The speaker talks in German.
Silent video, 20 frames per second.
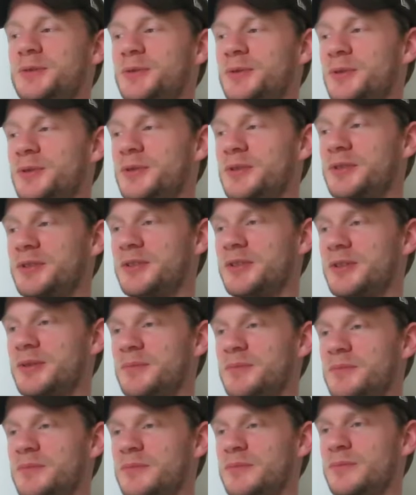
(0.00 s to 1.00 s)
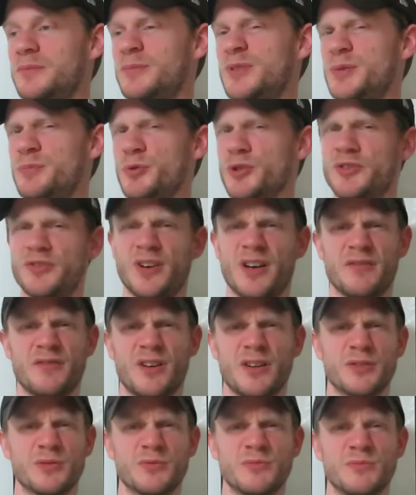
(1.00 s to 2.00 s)
Und ähm, die Busfahrten
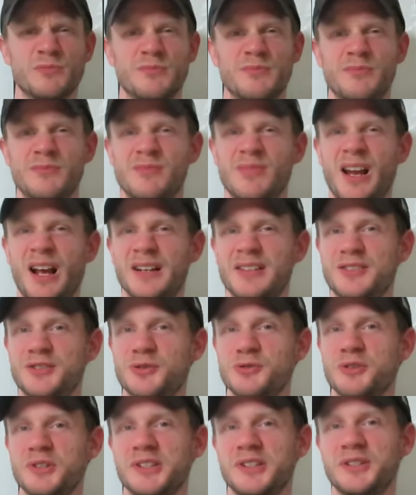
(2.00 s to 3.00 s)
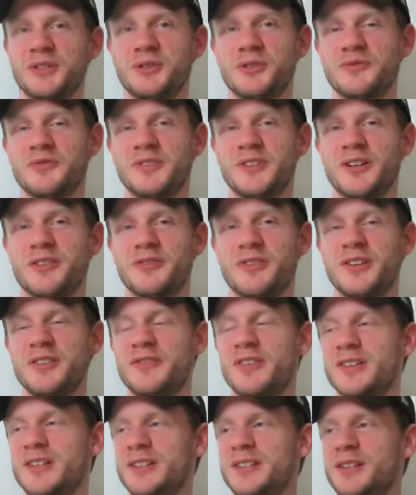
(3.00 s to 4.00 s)
waren so leicht skurril irgendwie. Auf jeden
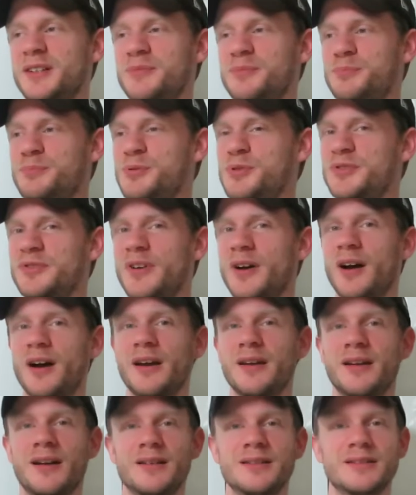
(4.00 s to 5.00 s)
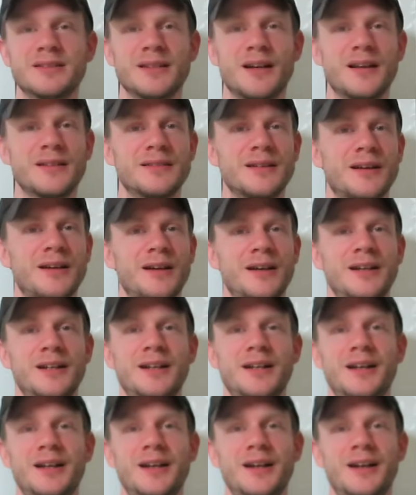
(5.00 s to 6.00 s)
Fall hat der Busfahrer die ganze Zeit da
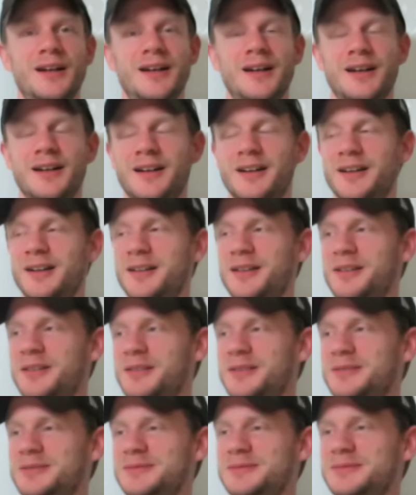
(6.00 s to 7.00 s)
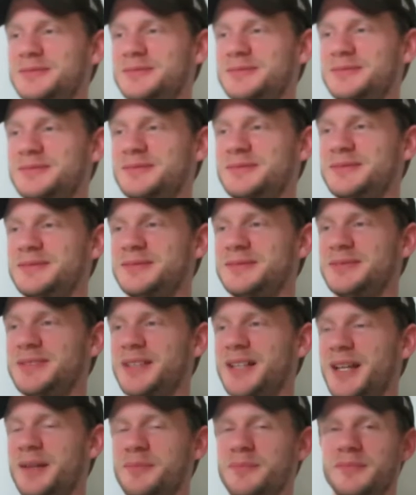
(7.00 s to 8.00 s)
äh,
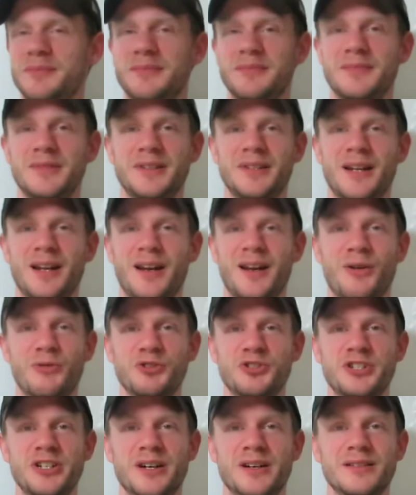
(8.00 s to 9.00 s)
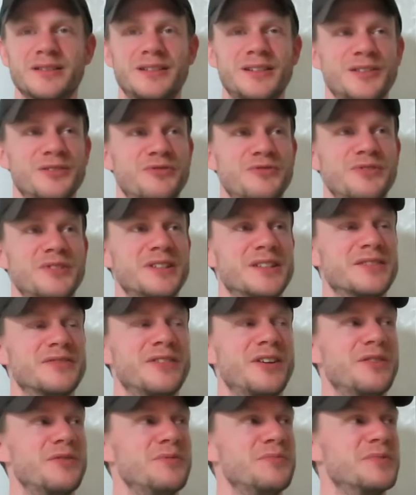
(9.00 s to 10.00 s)
in, einem, in einer Lautstärke telefoniert. Das
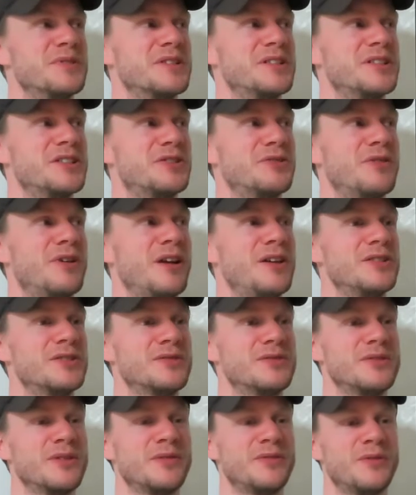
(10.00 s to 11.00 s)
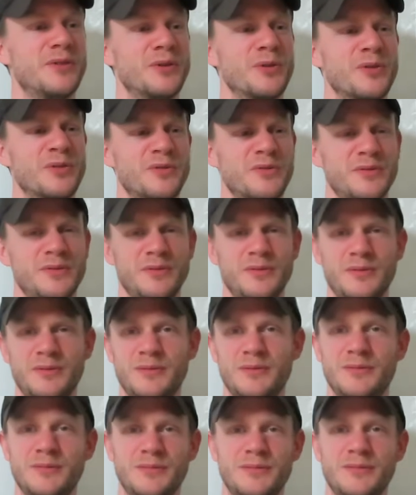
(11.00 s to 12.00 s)
war irgendwie ein bisschen strange und auf war
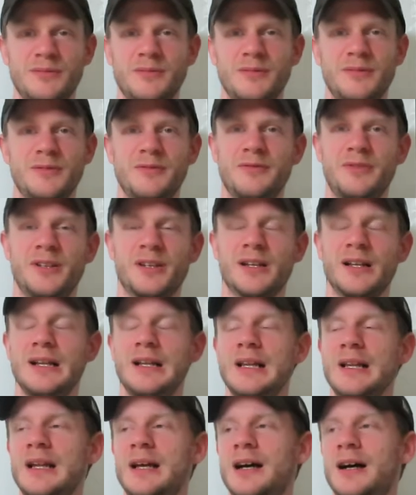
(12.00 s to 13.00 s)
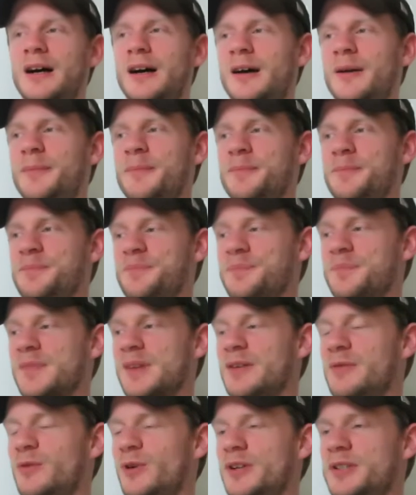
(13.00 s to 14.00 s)
Weg,
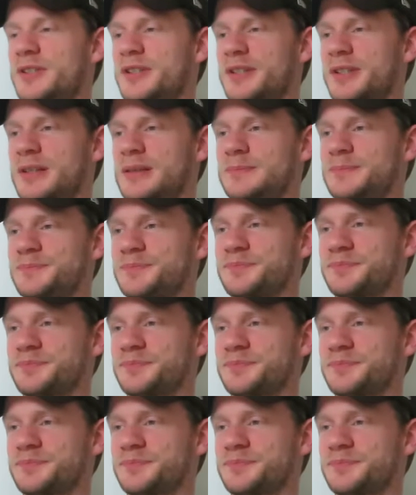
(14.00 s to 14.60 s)
ähm, wollte ich